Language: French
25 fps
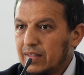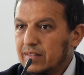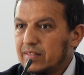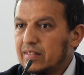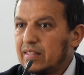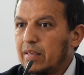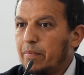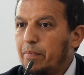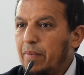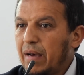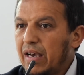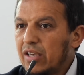
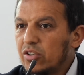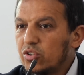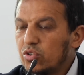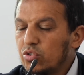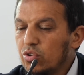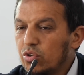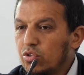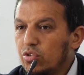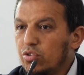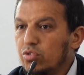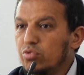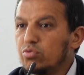C'est
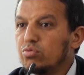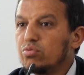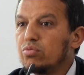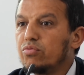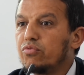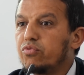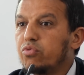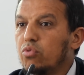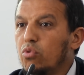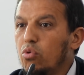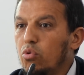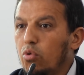parce que nous ne
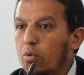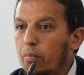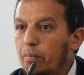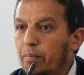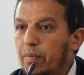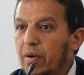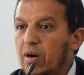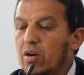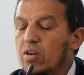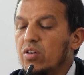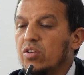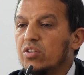voulons
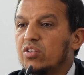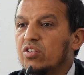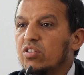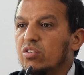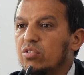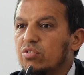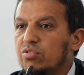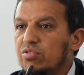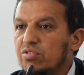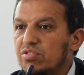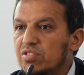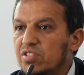pas, en
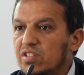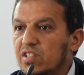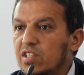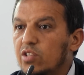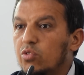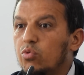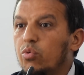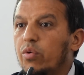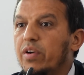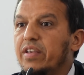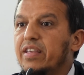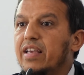tant que
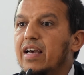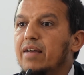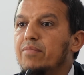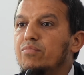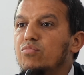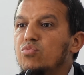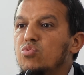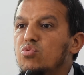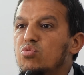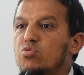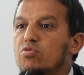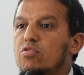citoyens
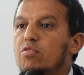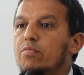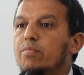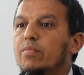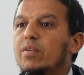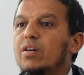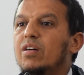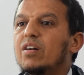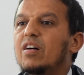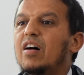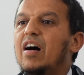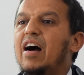
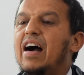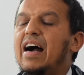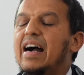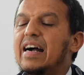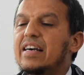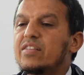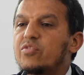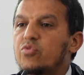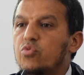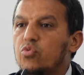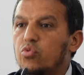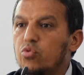musulmans,
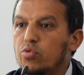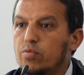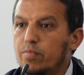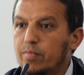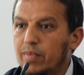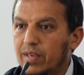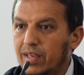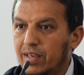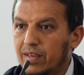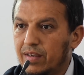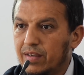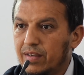
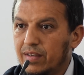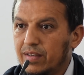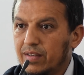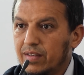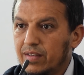assumer